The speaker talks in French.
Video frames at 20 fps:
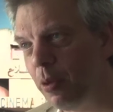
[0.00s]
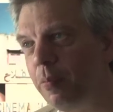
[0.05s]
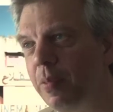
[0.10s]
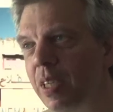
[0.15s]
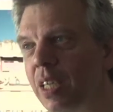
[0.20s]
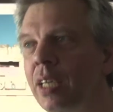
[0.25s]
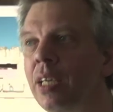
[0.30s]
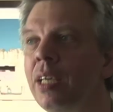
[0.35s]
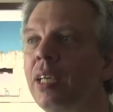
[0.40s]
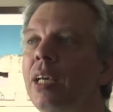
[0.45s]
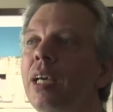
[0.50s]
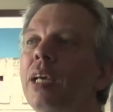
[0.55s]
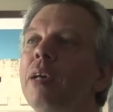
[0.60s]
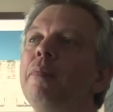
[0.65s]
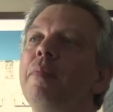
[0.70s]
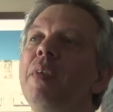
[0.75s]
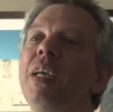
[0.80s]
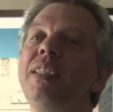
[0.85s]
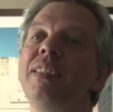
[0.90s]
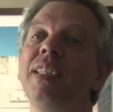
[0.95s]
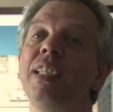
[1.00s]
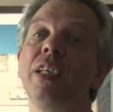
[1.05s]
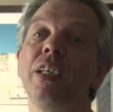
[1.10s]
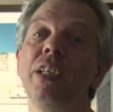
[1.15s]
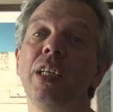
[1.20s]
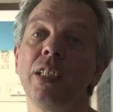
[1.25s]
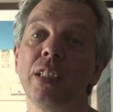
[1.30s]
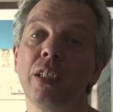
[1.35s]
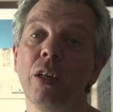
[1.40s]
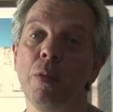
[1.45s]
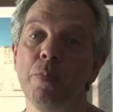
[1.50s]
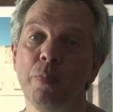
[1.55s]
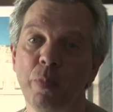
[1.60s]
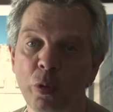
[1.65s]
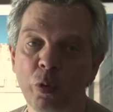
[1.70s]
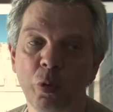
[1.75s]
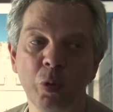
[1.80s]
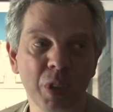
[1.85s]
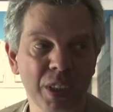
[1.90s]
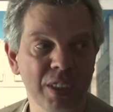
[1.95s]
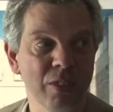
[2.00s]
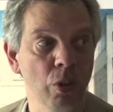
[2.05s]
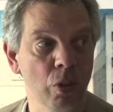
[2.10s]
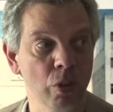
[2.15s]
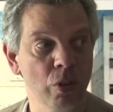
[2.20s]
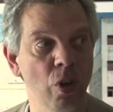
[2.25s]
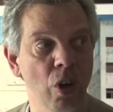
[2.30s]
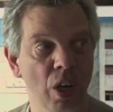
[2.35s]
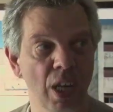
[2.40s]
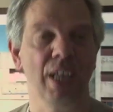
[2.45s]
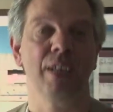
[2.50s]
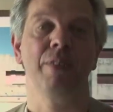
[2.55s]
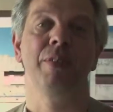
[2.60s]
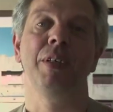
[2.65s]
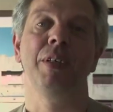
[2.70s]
mais mais c'est qu'il y en a quand même beaucoup qui sont encore là.